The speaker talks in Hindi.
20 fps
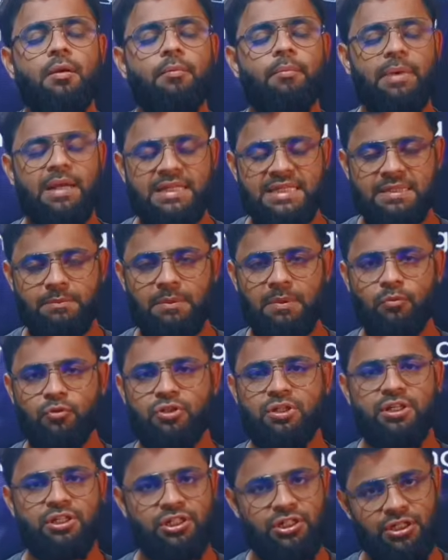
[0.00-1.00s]
मैक्सिमम
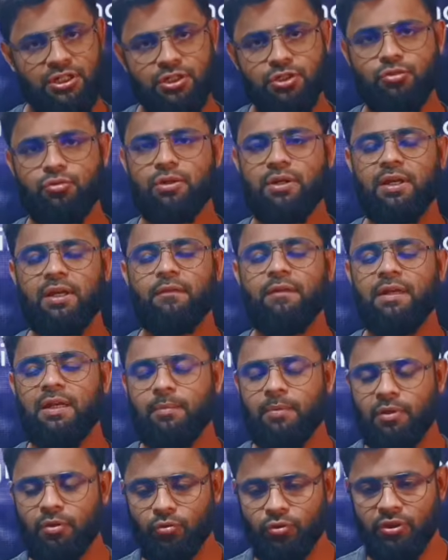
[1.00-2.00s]
उसकी शीट्स जो है
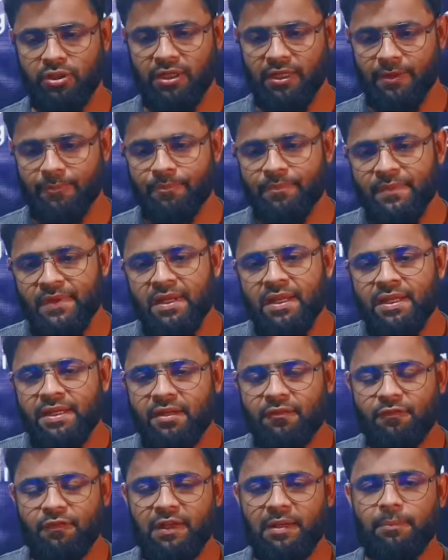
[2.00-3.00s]
अवेलेबल होती हैं ये
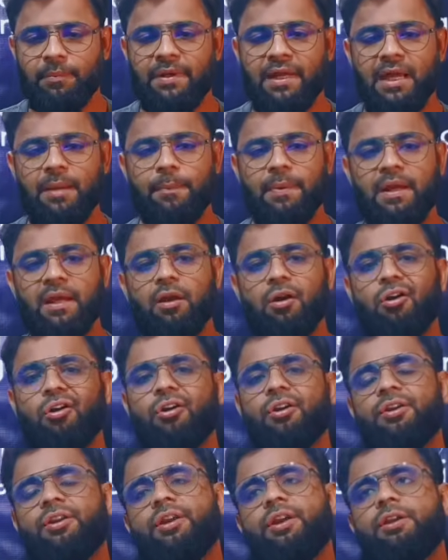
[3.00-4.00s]
फिल्म टाइप हैं
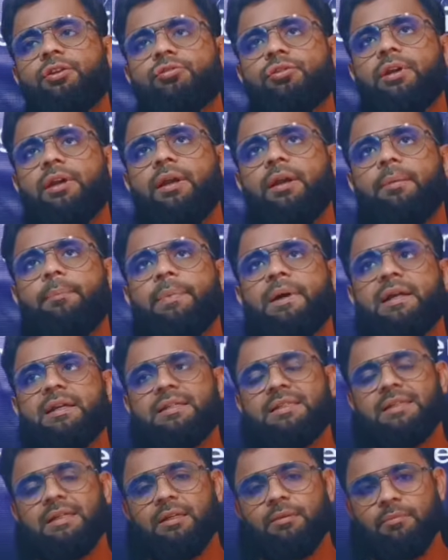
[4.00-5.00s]
और ये जो है
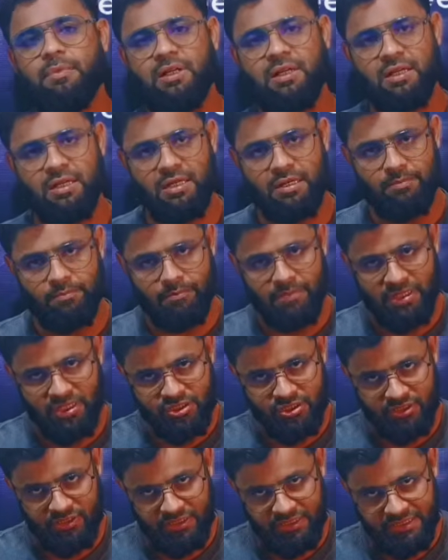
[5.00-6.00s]
पाकिस्तान में
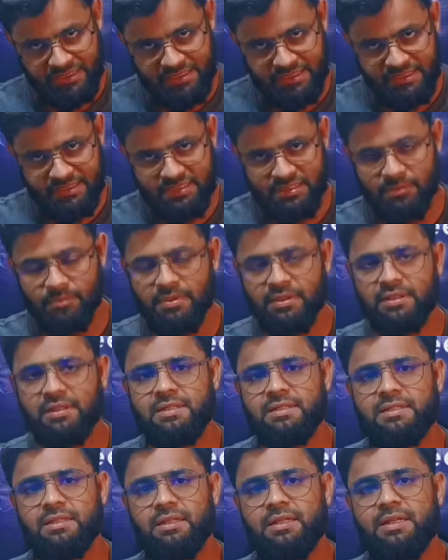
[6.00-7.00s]
माशाल्लाह से
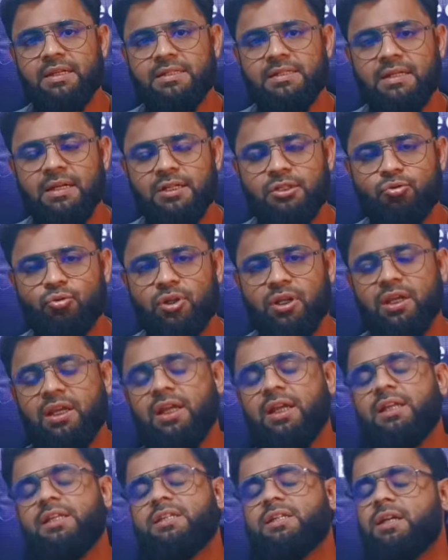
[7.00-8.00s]
ज़बरदस्त तरीके से आ चुके
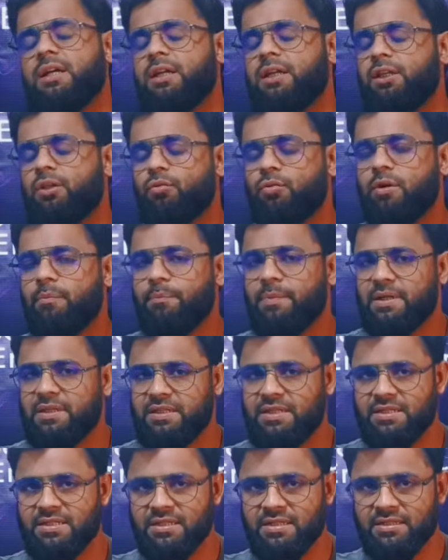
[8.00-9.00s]
हैं चाहें तो आप
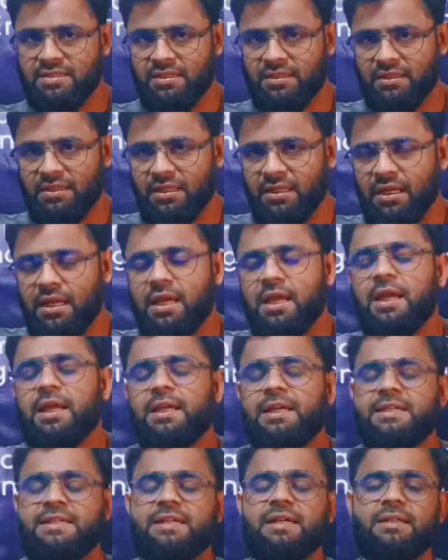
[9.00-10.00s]
परचेस कर सकते हैं
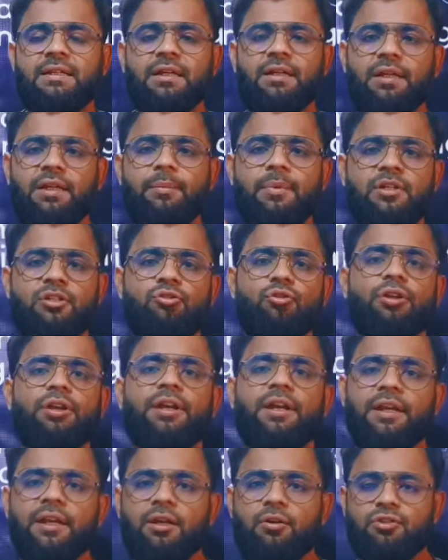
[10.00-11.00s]
इसका तकरीबन जो
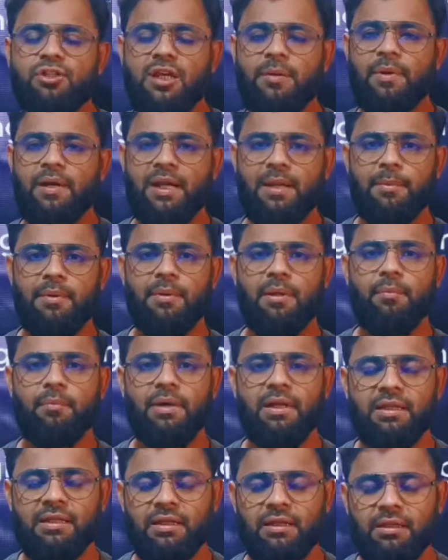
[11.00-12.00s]
रेट है उसके बारे में भी हम
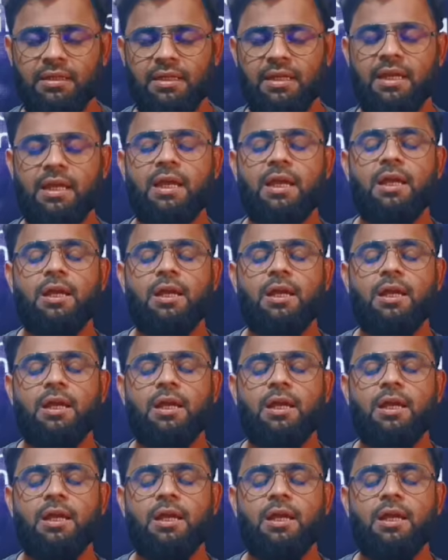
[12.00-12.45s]
बात करते हैं